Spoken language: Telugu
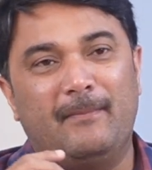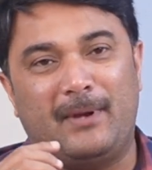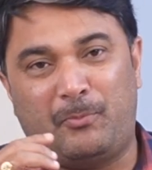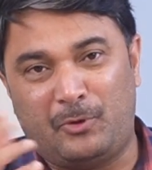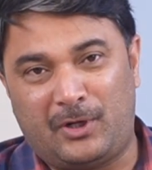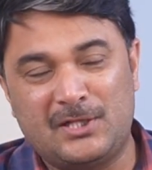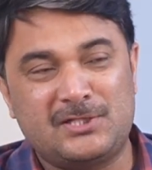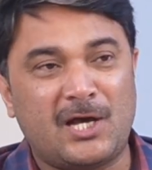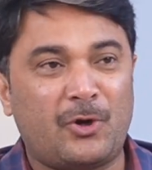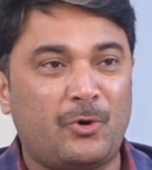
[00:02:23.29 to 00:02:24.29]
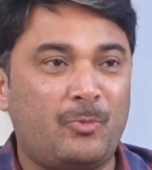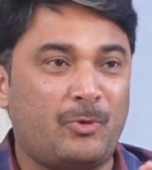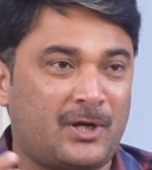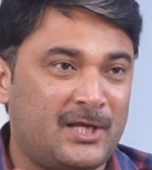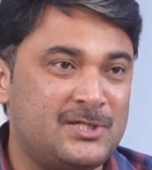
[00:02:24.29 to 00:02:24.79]
మరి పుట్టించారో
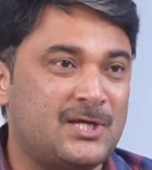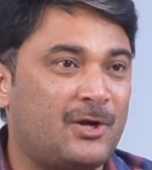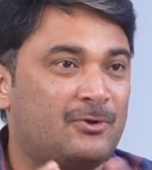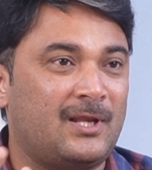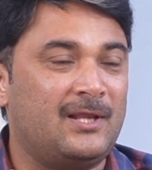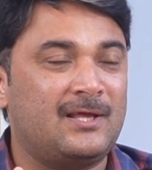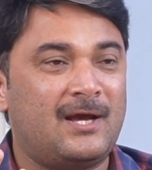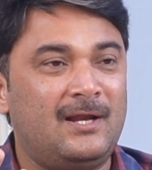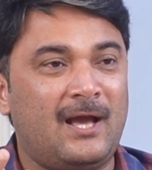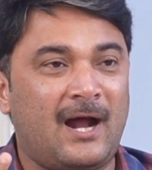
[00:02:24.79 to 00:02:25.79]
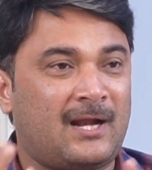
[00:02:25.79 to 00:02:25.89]
పుట్టగించారో తెలియదు కానీ